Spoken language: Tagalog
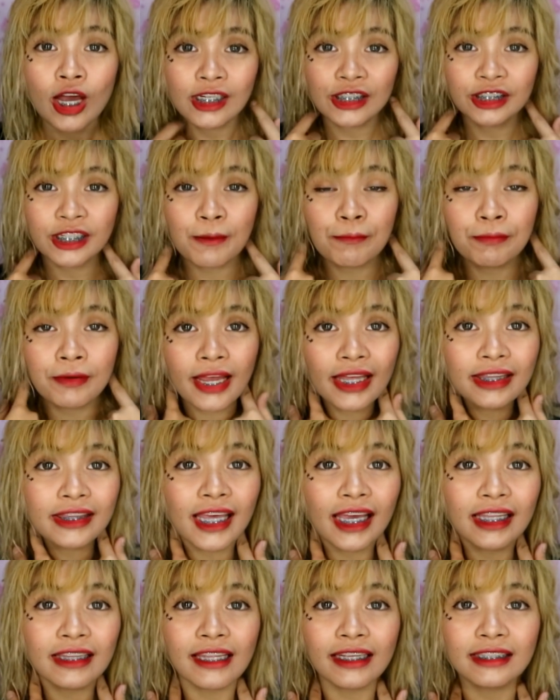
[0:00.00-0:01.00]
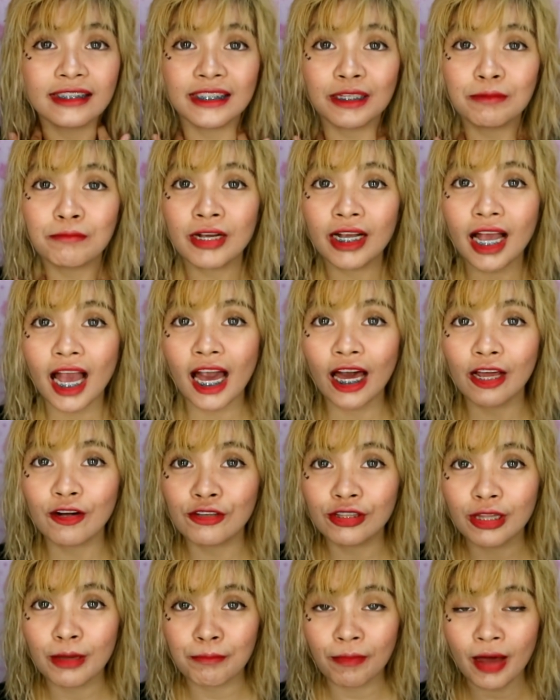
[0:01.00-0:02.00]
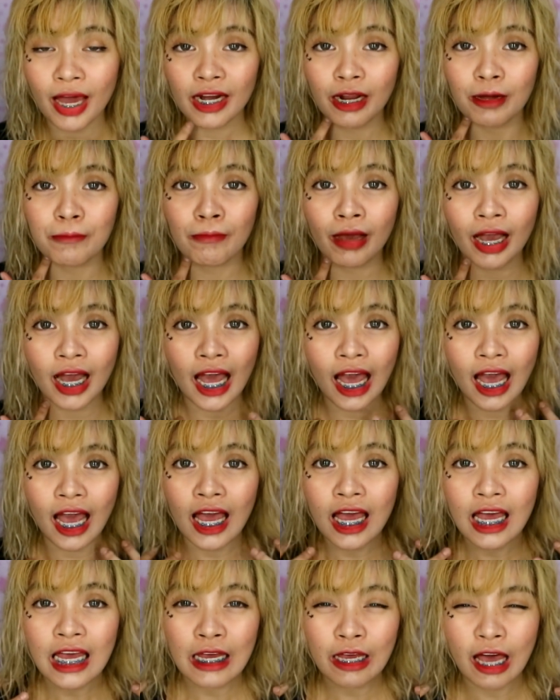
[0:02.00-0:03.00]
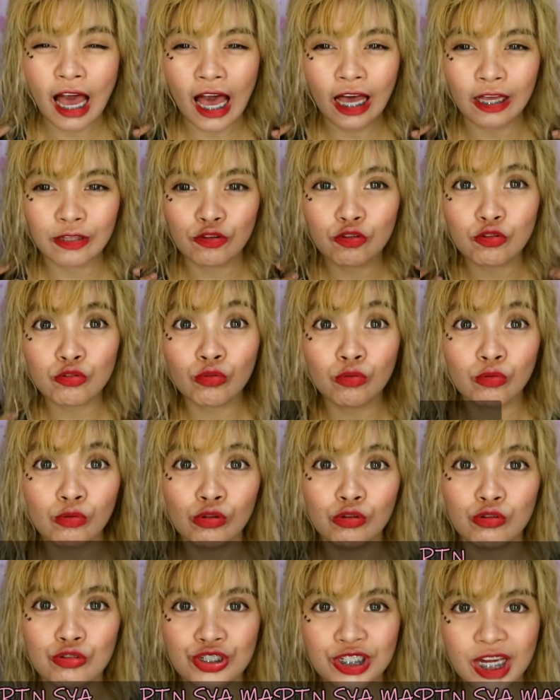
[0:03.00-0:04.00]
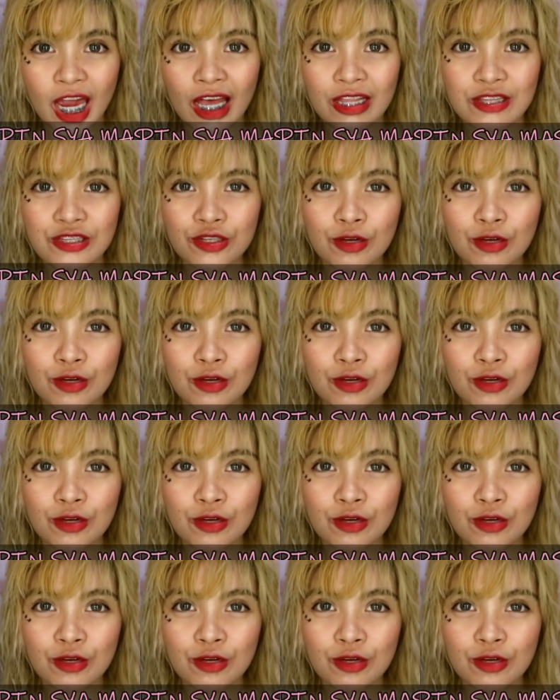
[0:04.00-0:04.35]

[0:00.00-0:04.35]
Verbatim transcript: syempre ang tendency magkakaroon ng parang mga uh, tutulo dyan.